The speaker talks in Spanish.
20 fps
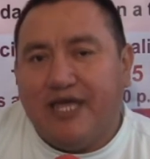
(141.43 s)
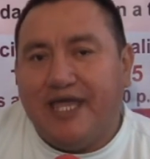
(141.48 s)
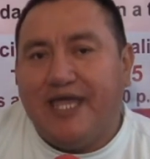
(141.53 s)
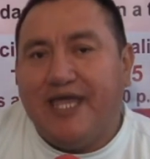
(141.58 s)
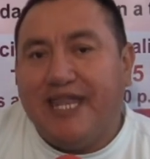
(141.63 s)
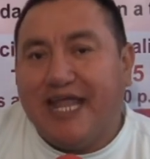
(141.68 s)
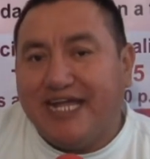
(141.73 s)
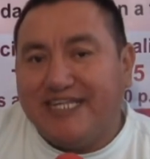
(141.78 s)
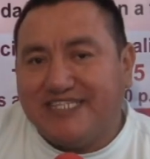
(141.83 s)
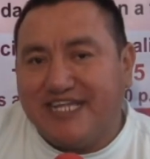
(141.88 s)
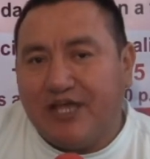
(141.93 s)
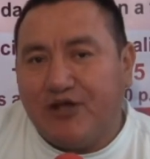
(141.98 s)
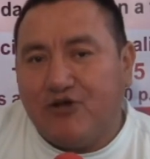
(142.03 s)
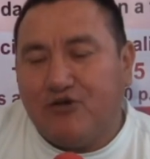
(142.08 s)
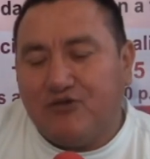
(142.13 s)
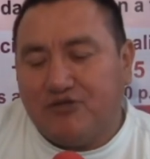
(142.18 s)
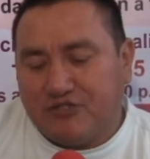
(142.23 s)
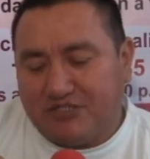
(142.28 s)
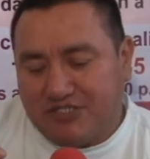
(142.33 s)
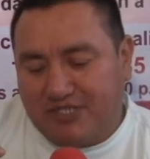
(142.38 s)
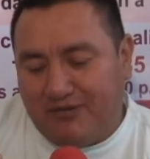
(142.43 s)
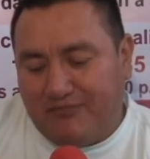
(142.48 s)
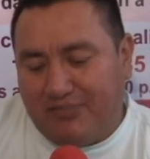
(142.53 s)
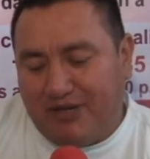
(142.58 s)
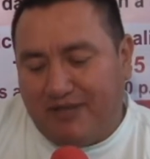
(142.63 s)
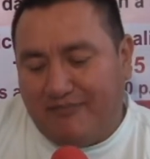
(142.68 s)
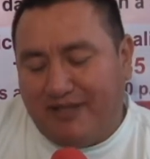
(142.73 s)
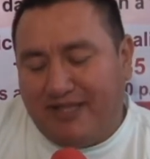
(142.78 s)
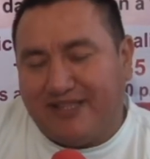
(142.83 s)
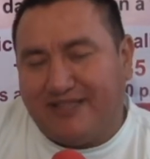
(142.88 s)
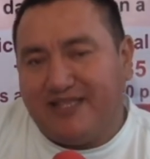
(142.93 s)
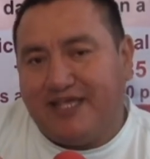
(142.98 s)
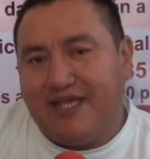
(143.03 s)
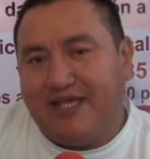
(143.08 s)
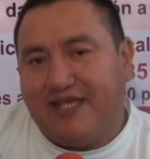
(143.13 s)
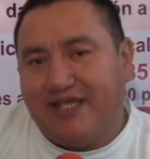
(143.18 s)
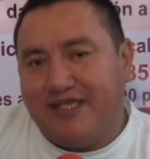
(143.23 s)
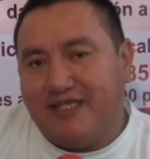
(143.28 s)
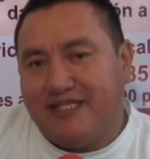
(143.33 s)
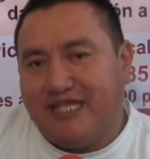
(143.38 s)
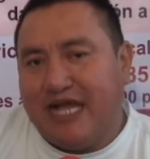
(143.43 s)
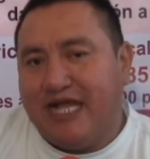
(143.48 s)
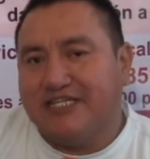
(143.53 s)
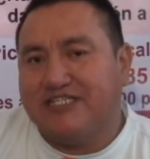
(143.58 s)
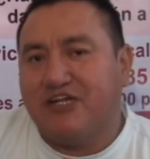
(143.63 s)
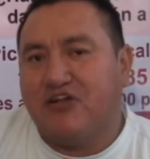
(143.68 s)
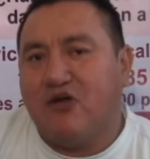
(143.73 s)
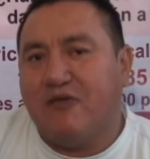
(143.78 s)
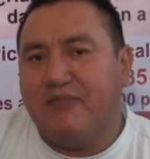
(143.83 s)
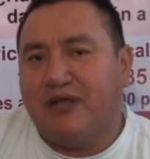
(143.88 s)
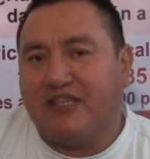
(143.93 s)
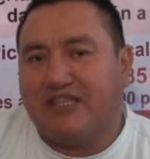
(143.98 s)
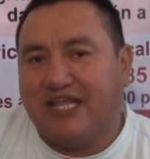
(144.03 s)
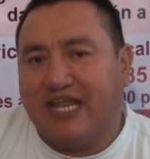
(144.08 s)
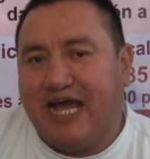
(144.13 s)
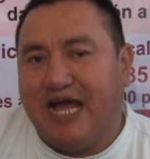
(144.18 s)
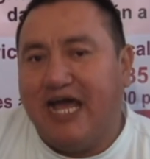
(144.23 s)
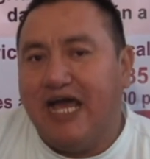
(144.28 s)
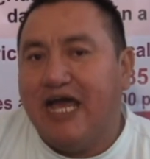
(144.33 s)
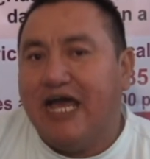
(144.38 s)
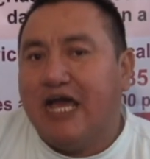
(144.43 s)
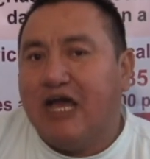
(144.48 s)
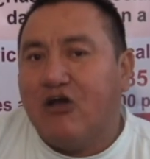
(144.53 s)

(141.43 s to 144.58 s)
en aseo simplemente ya se convertirá